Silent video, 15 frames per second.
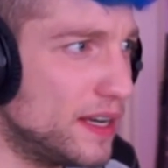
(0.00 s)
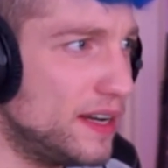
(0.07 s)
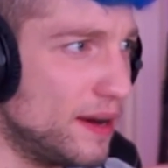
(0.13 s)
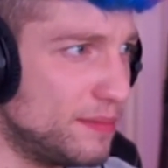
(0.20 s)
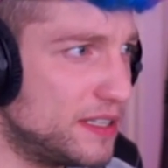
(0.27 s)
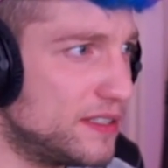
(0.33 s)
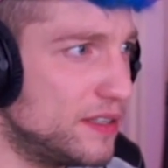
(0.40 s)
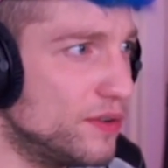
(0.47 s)
in einer
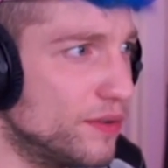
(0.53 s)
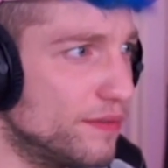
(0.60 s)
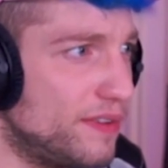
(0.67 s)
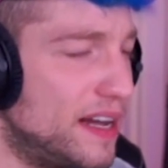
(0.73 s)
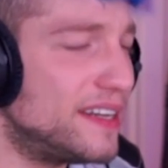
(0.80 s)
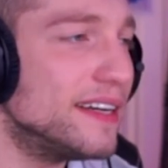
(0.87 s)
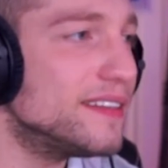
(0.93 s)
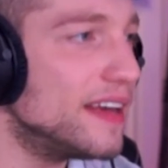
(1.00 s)
Beziehung,
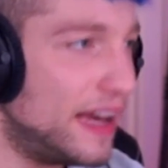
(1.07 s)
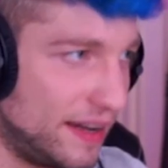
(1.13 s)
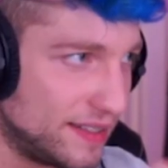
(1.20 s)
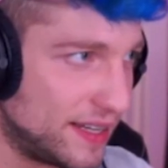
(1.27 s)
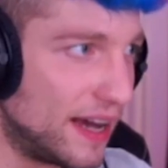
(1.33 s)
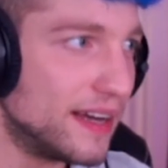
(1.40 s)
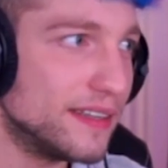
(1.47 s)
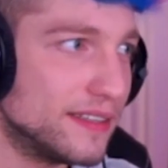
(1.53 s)
weil das ja eine
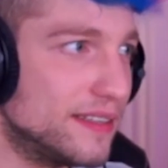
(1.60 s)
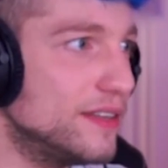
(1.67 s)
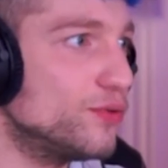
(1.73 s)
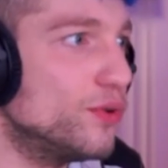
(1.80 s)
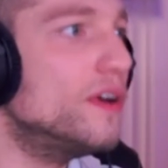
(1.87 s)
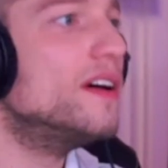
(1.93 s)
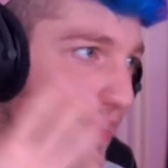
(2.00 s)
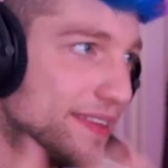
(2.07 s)
Sache ist, die
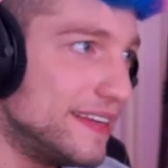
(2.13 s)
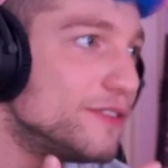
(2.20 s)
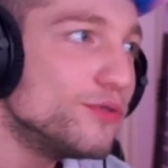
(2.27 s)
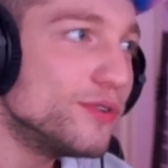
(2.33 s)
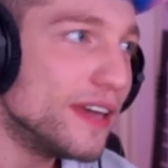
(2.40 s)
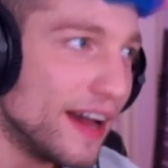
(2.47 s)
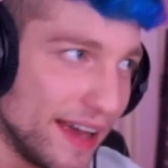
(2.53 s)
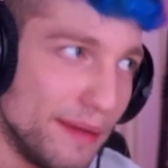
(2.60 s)
du, die
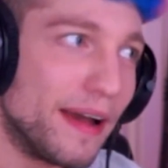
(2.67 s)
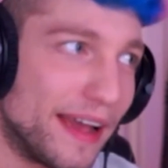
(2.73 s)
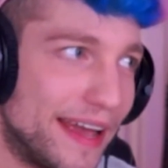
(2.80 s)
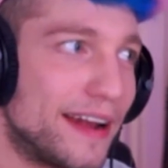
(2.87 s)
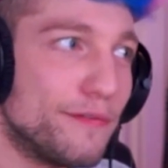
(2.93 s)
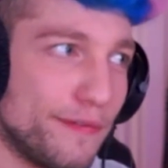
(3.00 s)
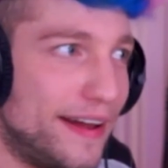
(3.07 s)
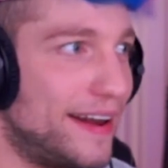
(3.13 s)
du ja im
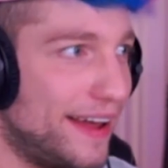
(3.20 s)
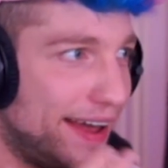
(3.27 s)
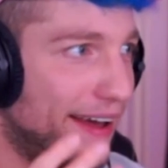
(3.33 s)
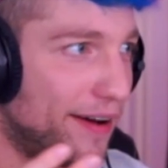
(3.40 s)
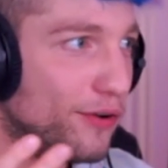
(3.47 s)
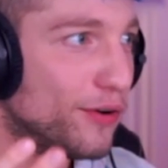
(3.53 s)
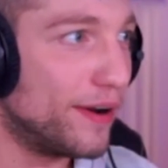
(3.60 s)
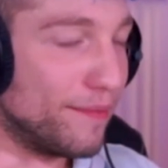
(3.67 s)
Regelfall
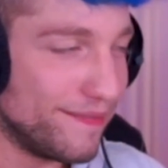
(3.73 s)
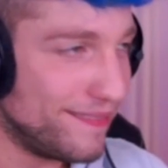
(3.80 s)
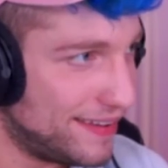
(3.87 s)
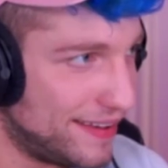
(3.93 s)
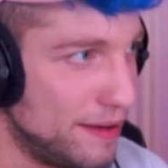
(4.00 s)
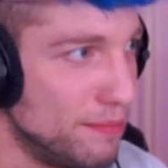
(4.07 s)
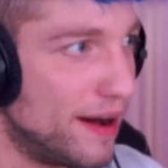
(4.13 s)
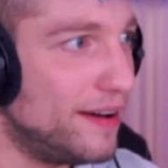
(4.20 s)
äh, oder
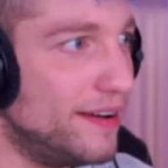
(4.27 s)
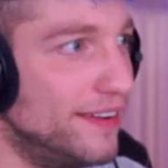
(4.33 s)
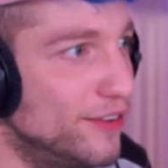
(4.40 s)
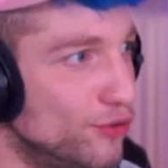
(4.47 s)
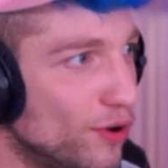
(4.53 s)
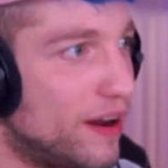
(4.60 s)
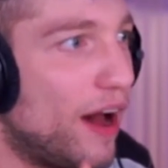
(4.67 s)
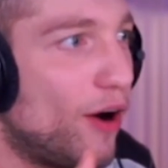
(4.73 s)
immer
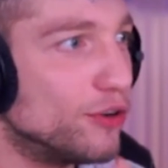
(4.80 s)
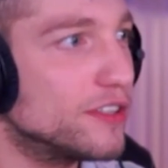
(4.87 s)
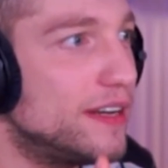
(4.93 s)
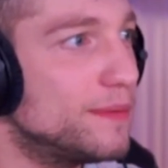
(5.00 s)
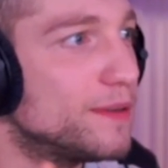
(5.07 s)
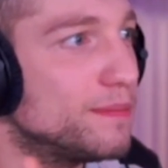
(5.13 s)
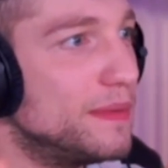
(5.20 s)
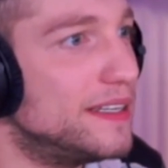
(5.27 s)
nur
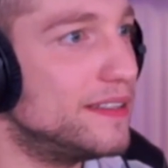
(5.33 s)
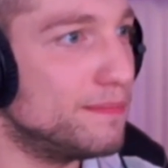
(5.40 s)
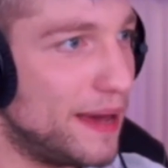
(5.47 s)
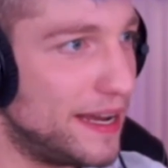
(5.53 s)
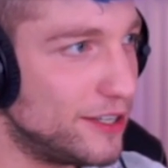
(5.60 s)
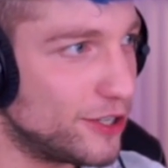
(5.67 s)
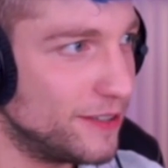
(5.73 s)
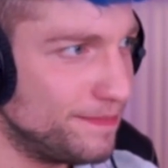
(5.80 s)
auslebst mit diesen
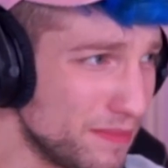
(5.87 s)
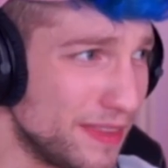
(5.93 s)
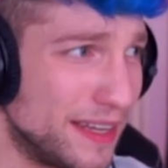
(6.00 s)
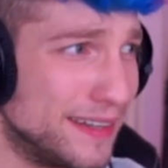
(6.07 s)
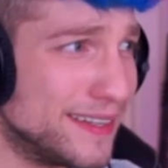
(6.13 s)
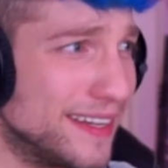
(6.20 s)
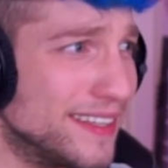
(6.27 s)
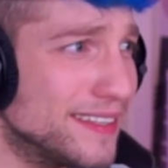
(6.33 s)
Menschen,
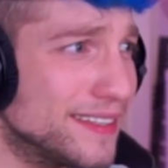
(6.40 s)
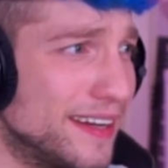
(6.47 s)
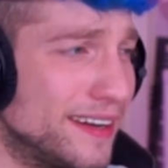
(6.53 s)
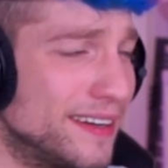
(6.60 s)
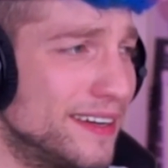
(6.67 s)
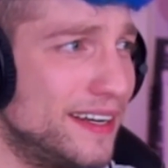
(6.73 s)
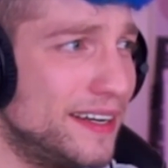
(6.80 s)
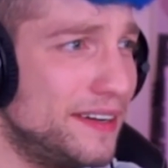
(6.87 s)
dass mhm. es
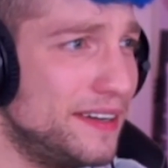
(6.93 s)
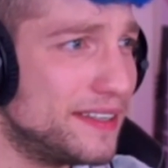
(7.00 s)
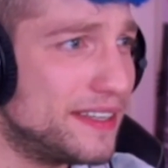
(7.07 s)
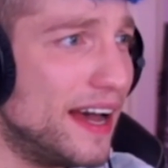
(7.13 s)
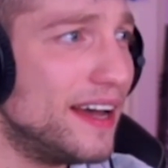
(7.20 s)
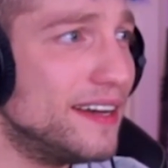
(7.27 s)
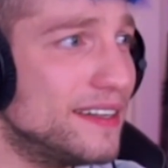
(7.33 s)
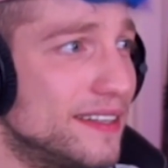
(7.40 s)
dann eine
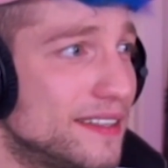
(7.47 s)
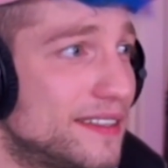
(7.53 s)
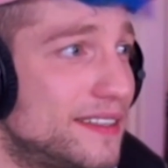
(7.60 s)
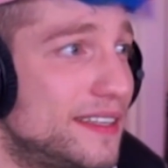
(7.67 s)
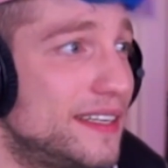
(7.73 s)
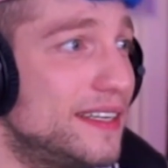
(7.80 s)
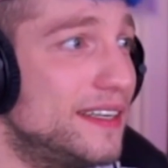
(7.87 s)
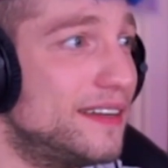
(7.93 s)
Sache
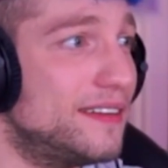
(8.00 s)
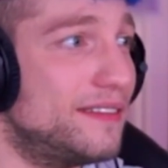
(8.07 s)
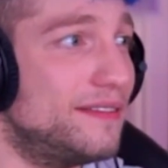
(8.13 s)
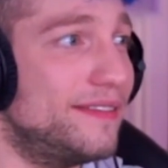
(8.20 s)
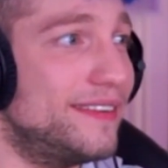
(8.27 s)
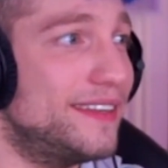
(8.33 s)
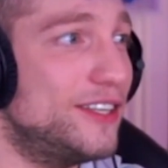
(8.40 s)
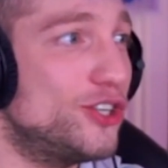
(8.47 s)
ist, die
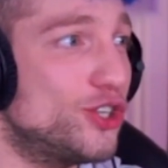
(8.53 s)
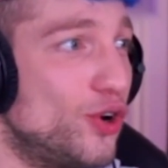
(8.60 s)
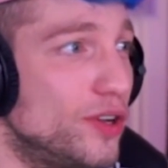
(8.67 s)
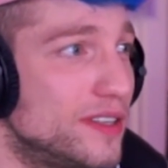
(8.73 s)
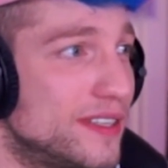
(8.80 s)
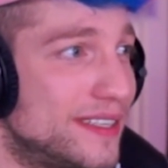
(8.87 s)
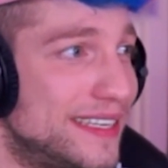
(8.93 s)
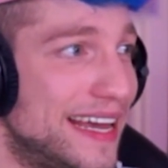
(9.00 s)
die
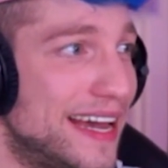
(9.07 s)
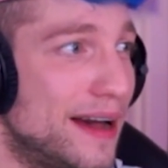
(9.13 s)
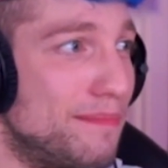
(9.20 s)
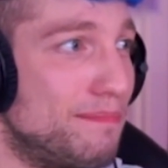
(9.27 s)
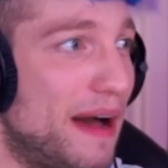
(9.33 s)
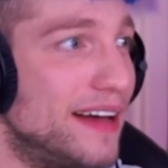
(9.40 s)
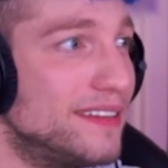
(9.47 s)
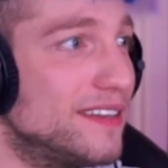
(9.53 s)
schon sehr
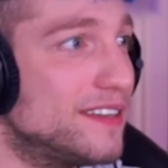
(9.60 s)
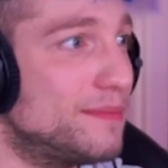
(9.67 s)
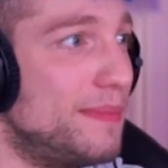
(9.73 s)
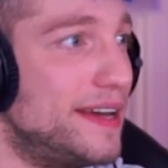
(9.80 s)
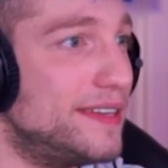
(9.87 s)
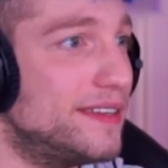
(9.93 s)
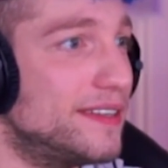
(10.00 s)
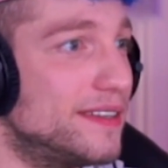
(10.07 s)

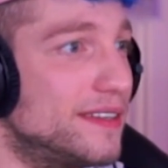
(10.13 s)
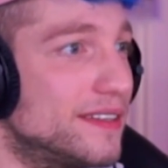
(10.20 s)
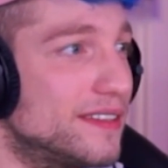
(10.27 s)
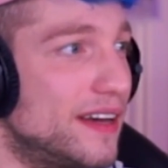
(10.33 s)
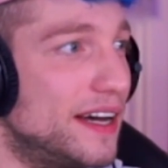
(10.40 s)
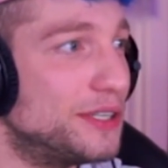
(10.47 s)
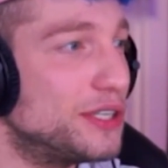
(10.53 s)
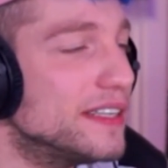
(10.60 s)
basismäßig
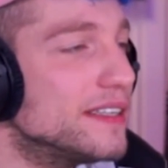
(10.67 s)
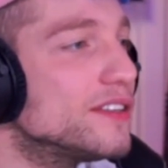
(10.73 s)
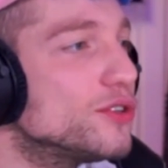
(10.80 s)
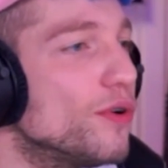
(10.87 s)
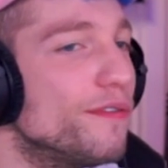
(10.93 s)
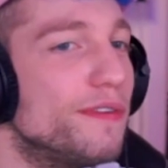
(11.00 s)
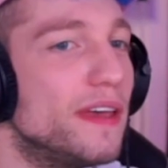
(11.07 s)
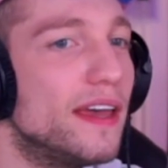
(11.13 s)
ist. Also das ist
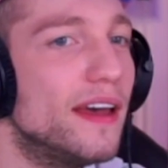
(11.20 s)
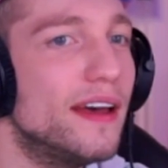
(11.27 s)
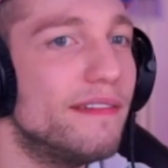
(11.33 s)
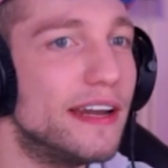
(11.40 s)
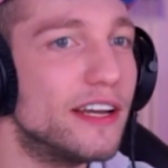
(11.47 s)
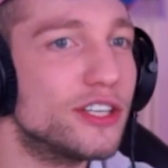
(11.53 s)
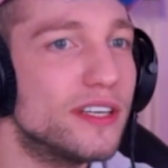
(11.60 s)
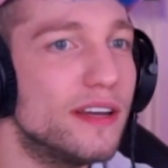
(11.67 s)
so wie,
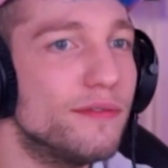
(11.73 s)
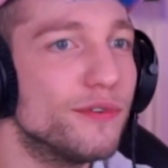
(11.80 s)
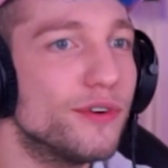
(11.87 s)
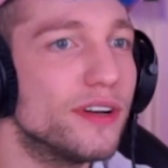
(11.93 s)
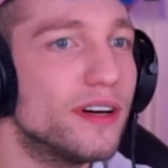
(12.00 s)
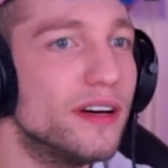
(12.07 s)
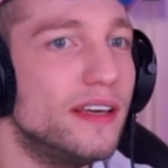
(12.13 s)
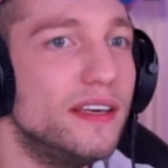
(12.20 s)
wenn da mhm. stehen
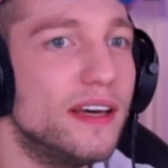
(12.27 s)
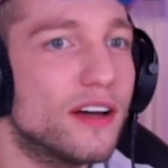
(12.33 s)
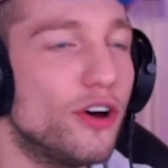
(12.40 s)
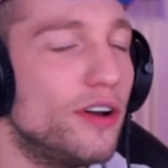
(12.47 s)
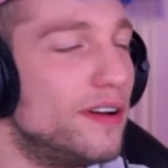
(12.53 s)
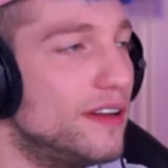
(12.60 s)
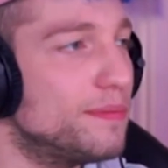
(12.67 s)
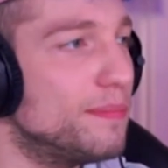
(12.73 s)
würde, ihr
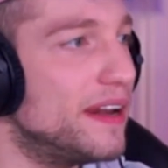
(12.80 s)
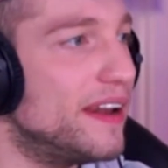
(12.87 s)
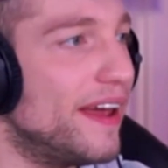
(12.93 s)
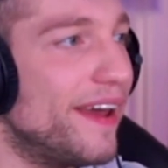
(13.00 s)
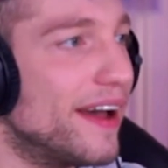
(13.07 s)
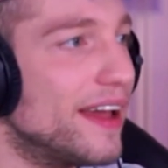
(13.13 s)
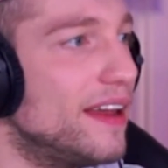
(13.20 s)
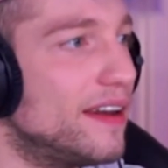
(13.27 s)
könnt nicht
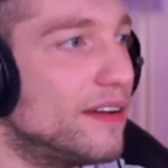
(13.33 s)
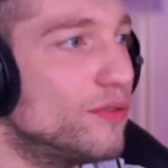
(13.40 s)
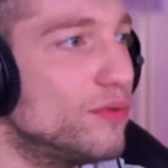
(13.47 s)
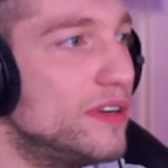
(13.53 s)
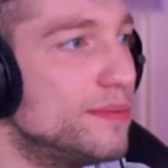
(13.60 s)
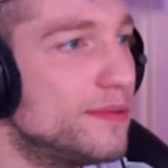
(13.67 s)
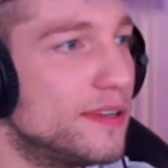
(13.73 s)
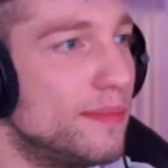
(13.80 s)
miteinander reden. Du
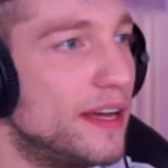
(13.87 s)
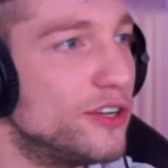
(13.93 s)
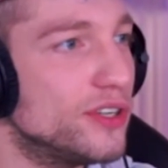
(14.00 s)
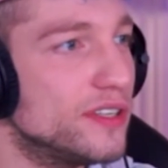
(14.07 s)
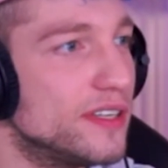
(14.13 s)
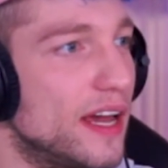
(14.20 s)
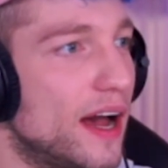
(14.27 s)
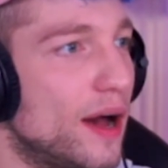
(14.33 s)
liebst den
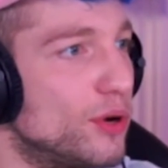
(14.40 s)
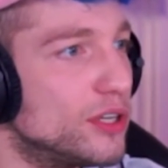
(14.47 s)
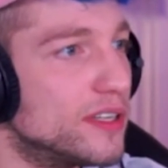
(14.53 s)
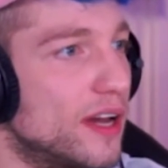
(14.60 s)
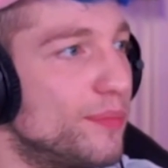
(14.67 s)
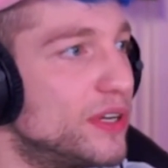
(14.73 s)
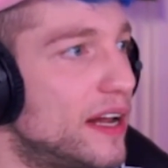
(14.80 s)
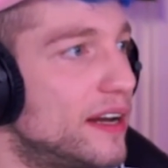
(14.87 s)
Menschen sehr, aber ja. ich
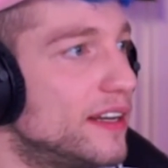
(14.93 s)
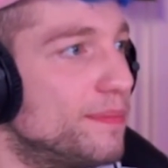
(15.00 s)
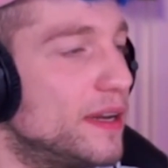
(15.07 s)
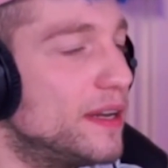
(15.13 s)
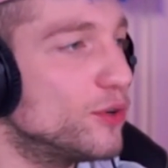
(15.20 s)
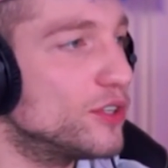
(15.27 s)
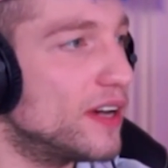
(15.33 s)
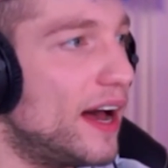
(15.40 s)
kann mich halt nicht mit
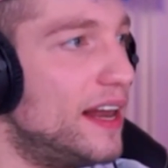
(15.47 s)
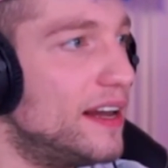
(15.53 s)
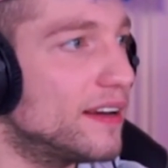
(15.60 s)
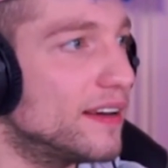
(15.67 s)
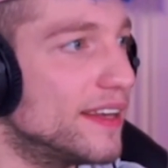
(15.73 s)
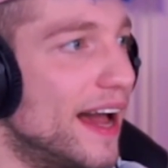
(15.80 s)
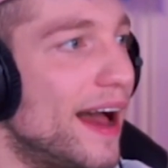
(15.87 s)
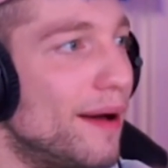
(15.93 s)
dem
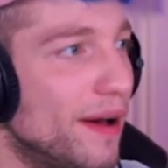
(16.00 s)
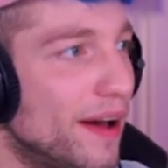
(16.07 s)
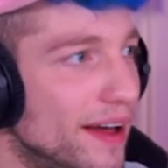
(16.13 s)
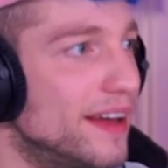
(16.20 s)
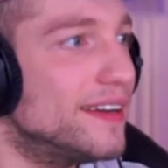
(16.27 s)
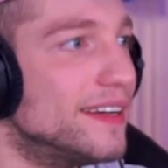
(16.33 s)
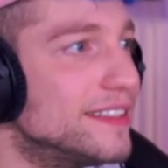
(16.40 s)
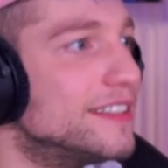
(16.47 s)
unterhalten. Ja, aber
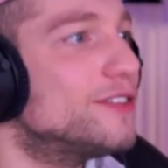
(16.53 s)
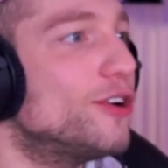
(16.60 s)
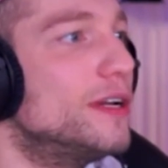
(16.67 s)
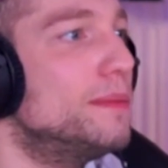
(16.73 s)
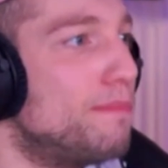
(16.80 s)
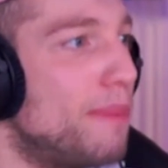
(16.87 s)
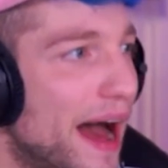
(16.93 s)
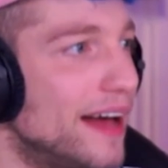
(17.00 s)
das ja. ist doch
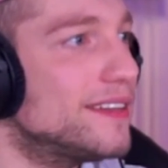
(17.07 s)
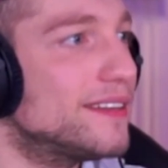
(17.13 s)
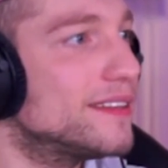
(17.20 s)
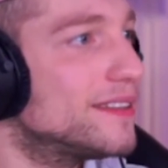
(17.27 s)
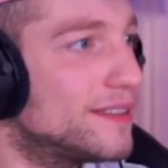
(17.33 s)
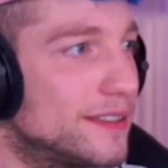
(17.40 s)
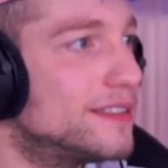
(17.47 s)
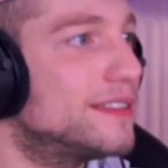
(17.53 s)
eine
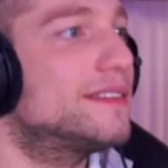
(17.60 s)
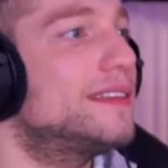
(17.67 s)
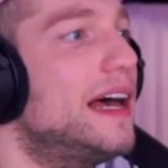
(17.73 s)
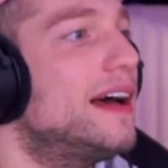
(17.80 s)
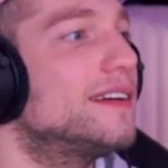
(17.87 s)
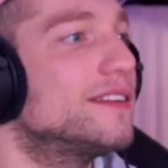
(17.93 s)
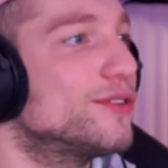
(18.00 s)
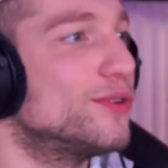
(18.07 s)

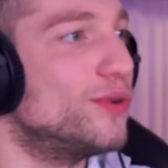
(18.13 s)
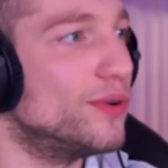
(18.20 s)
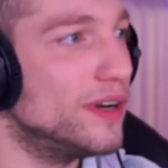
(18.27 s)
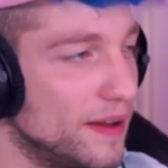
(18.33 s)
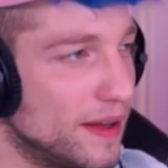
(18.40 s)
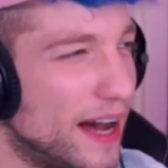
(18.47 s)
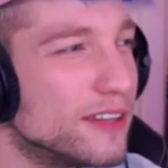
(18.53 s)
Basissache so.